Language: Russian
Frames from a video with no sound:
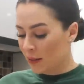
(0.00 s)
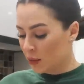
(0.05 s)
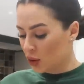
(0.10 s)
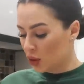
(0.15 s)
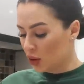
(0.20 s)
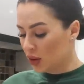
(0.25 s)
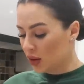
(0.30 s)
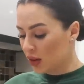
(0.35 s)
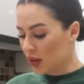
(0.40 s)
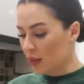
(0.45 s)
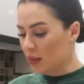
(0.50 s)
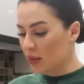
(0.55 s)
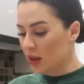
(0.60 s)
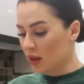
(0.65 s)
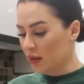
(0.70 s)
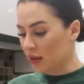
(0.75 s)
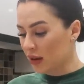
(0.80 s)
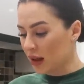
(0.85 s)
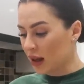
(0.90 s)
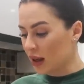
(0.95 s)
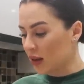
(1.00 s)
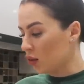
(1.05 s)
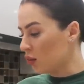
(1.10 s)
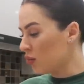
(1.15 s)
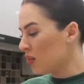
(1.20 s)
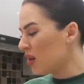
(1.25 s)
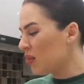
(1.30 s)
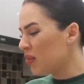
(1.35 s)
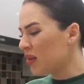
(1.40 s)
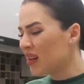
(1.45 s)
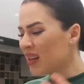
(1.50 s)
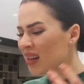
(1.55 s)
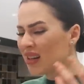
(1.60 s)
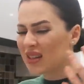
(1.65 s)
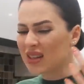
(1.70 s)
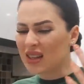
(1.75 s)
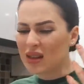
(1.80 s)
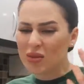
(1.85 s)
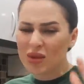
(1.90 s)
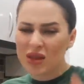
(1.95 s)
Что-то там не хватает. Он мне
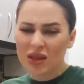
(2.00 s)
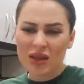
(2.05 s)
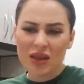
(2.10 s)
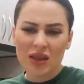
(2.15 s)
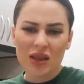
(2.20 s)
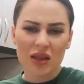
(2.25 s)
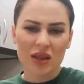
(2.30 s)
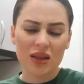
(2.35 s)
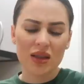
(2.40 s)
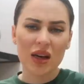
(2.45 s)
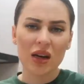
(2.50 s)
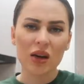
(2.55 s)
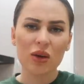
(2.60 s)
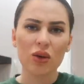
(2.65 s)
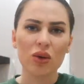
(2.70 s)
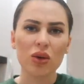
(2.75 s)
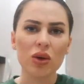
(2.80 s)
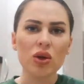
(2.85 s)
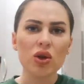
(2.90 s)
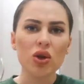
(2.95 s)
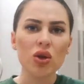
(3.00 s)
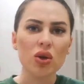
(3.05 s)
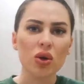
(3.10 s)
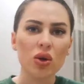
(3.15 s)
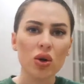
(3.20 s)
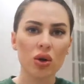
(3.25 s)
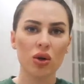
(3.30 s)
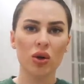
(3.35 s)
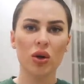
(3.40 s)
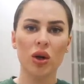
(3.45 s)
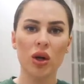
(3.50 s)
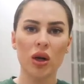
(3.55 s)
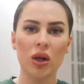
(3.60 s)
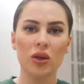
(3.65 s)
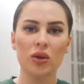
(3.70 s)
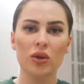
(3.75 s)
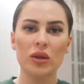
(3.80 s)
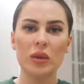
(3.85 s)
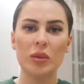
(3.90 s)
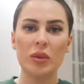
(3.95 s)
пытался объяснить. Я говорю, и чё?
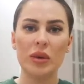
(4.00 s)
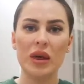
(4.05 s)
Ну, типа,